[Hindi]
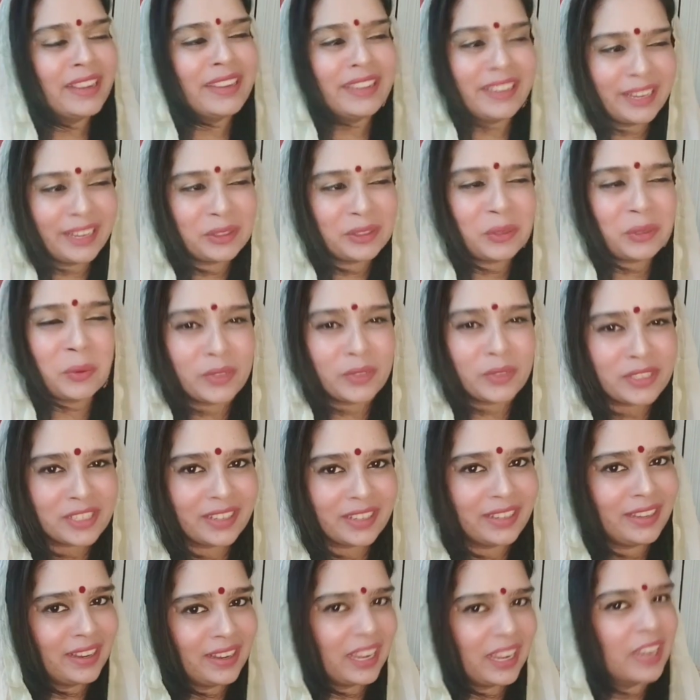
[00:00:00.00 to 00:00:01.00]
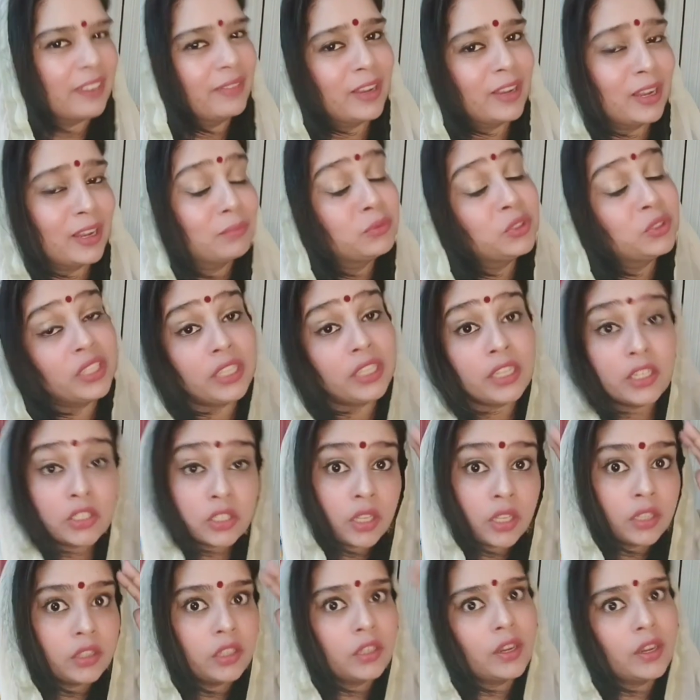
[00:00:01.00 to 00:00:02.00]
ये तो कुछ नहीं है करवा बीच
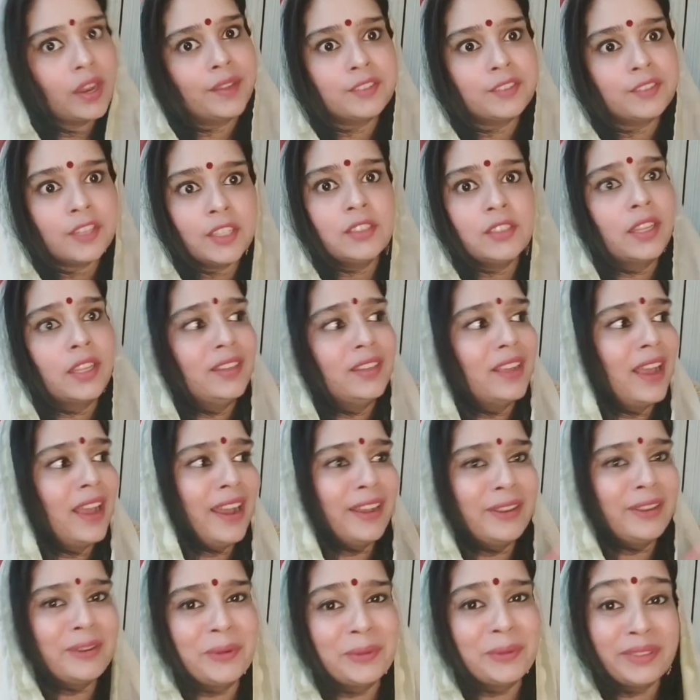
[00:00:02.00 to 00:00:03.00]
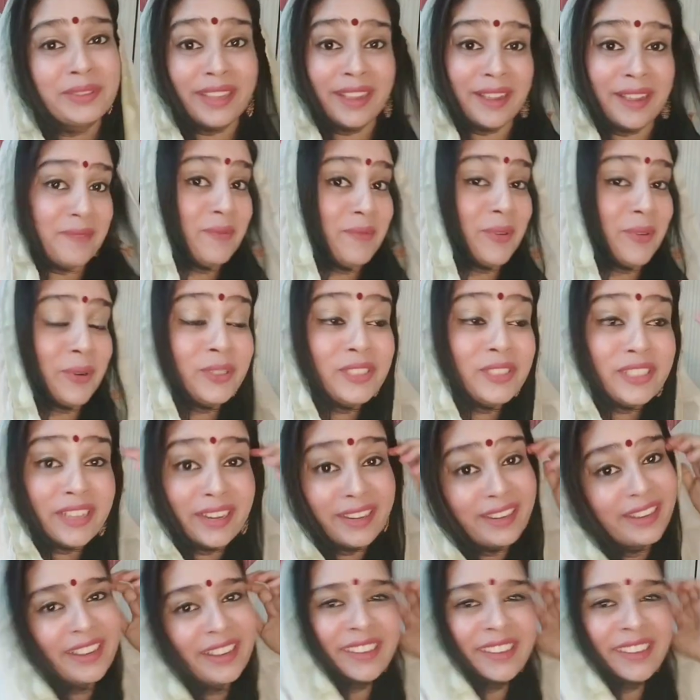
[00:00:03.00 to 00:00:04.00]
के दिन ऐसा तैयार होते हैं हम लोग
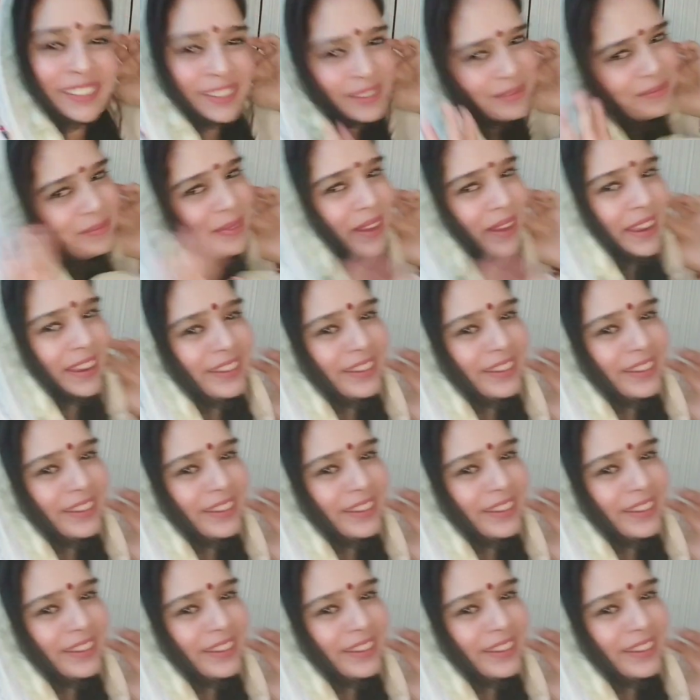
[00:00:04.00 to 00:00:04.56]
चलिए बाय